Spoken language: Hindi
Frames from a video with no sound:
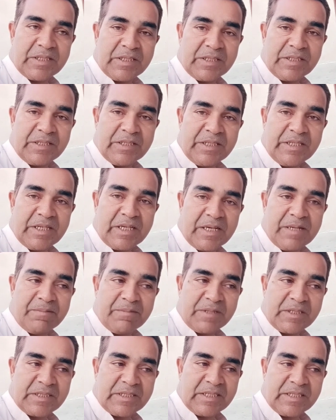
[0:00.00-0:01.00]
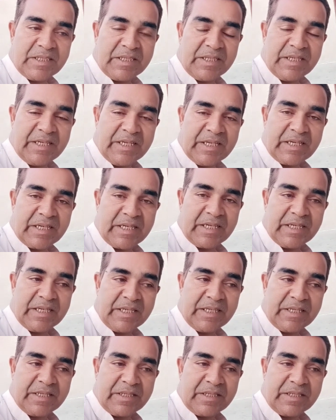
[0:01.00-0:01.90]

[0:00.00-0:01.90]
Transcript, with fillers: थदड़ी का मकसद ये है कि